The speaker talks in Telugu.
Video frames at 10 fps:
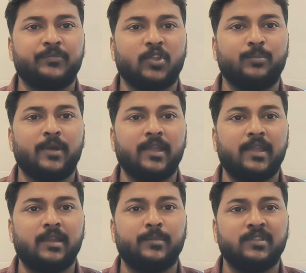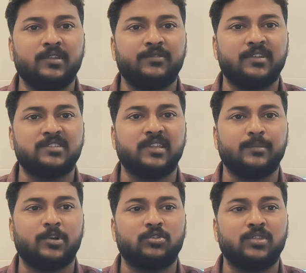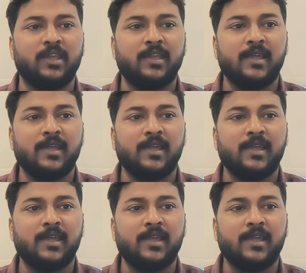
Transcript: తొంభై ఎనిమిది ఫిల్స్లు అయితే పడుతుంది